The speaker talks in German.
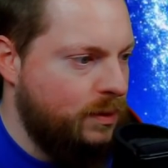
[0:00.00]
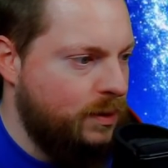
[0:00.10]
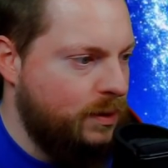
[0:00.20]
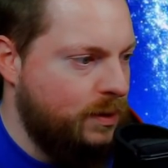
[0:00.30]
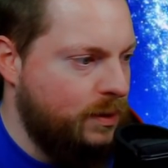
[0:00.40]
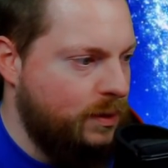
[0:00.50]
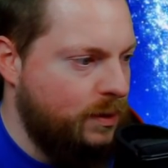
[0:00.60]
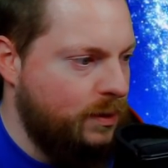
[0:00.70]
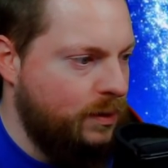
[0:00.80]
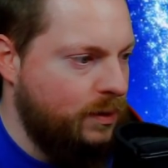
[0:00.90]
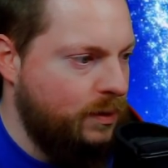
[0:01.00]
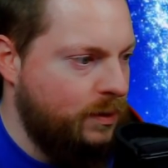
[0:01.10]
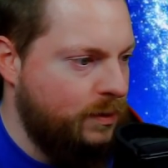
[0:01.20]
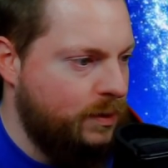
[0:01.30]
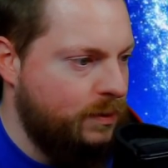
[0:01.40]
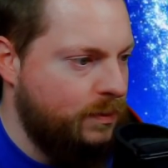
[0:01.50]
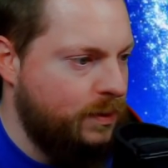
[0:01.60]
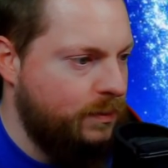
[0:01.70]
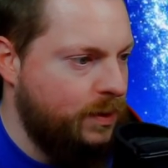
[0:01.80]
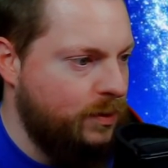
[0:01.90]
Äh, warte
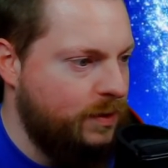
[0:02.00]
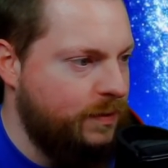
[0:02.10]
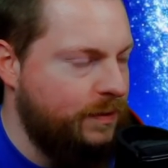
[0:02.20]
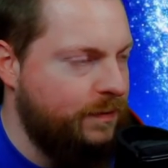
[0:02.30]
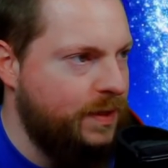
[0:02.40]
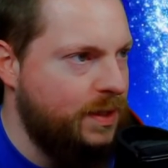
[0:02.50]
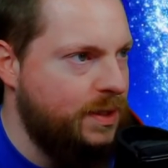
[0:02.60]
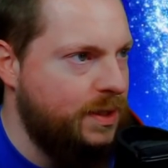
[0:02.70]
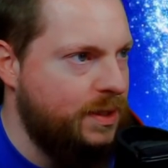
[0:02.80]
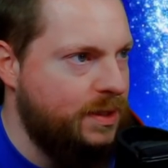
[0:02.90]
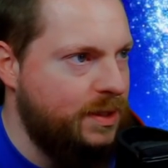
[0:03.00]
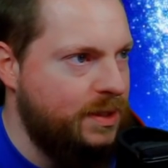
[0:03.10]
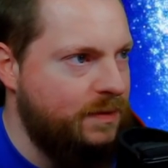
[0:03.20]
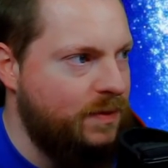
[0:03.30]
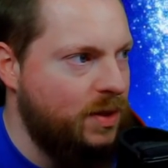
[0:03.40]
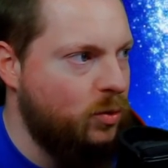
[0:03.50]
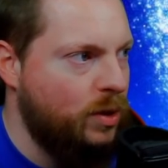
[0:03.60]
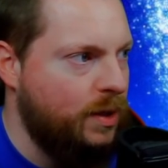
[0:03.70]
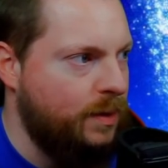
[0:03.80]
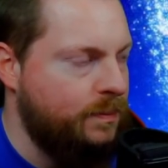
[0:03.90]
mal, minus 44. Es ist wie
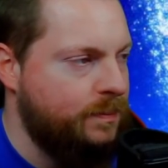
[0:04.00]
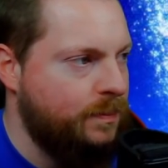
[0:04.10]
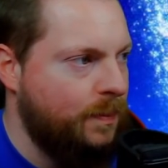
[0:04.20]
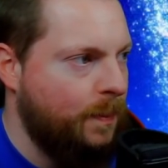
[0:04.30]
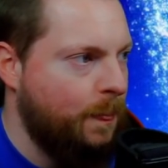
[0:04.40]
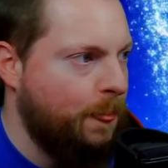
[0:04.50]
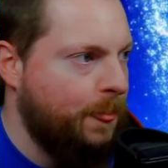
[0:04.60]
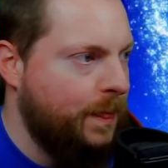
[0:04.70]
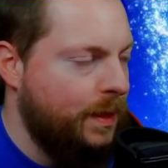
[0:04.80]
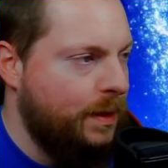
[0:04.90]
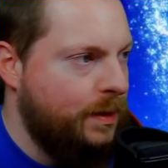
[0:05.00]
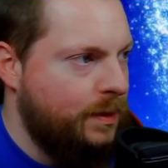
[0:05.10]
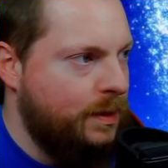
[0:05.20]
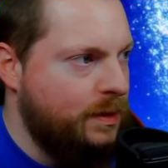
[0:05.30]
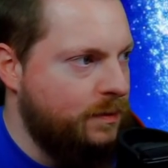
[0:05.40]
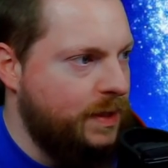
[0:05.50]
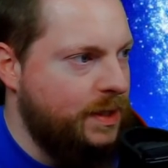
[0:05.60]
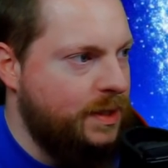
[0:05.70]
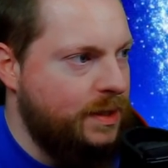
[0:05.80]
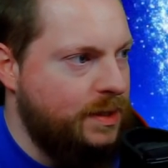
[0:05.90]
Gunnar. Also wenn
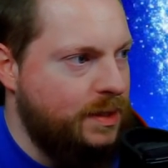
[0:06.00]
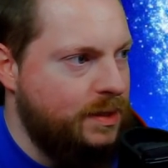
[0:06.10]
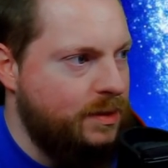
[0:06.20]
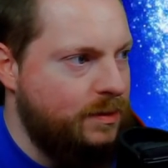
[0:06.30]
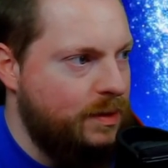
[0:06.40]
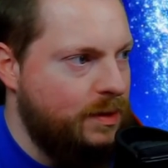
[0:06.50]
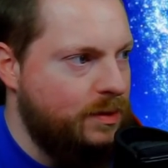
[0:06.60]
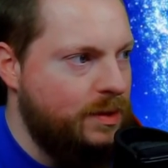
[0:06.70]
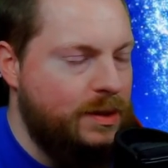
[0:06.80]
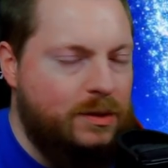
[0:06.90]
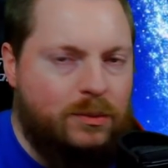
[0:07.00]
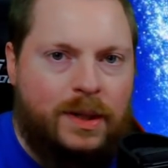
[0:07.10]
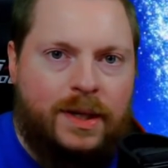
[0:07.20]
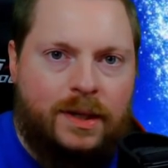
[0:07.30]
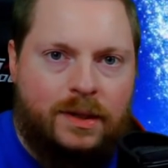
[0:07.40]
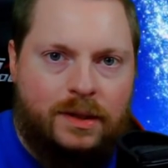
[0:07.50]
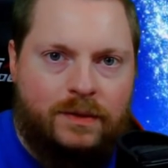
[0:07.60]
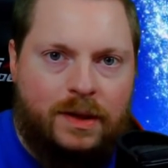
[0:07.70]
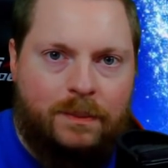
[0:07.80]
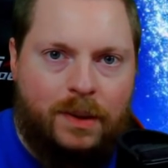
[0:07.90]
ich jetzt das, also ich überlege
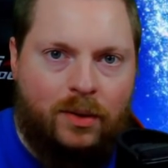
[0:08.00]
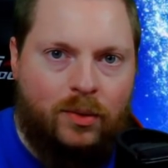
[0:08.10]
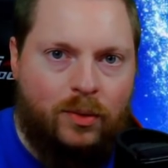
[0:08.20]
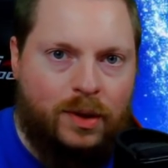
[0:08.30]
entweder blau oder